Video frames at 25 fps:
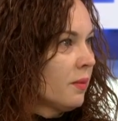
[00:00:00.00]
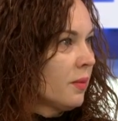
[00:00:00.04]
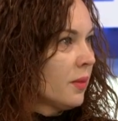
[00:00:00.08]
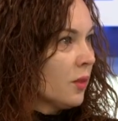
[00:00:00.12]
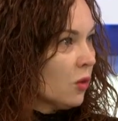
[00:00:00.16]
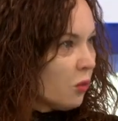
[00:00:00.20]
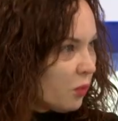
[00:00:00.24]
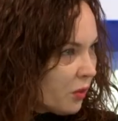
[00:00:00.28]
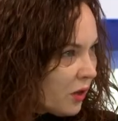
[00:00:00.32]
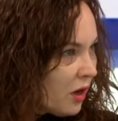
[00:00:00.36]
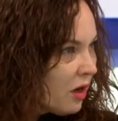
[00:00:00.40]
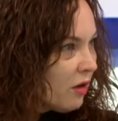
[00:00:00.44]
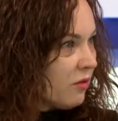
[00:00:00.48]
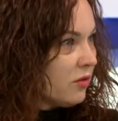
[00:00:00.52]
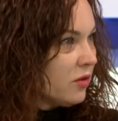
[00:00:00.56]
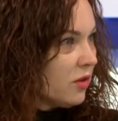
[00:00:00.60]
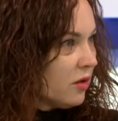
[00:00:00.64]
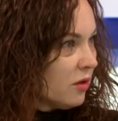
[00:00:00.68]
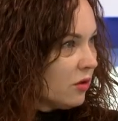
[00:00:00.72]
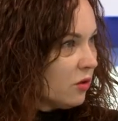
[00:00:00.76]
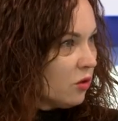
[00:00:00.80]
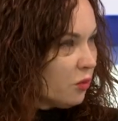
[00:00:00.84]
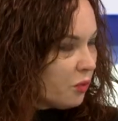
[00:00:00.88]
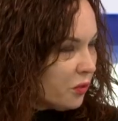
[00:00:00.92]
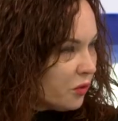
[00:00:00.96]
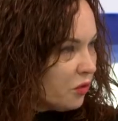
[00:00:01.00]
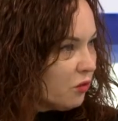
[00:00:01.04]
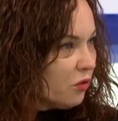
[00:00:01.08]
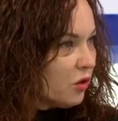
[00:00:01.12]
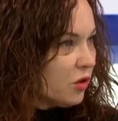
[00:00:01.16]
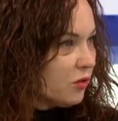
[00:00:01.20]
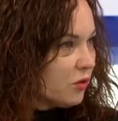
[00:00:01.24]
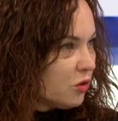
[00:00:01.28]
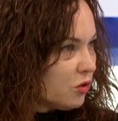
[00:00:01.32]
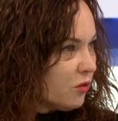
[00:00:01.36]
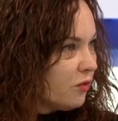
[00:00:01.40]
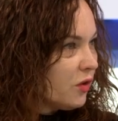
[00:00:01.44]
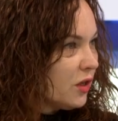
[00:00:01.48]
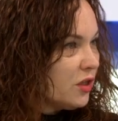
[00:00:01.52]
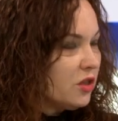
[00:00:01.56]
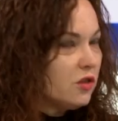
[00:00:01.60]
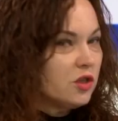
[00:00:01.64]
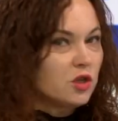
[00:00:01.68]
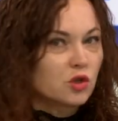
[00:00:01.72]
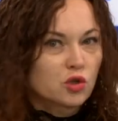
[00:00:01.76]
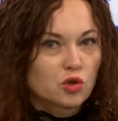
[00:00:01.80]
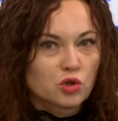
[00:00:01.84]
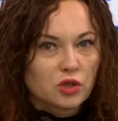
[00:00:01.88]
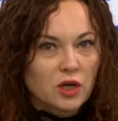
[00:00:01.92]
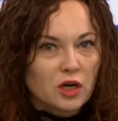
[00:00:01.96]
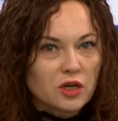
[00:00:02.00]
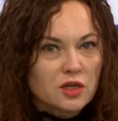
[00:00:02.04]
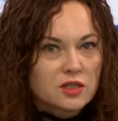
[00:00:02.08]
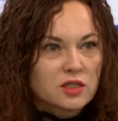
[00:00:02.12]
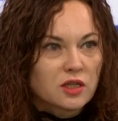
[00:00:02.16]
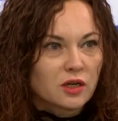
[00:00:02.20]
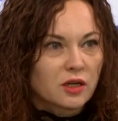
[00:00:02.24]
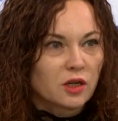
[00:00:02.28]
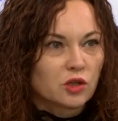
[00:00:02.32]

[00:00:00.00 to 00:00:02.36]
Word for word: Ну, правда. Ну, ну вот водите журналисты,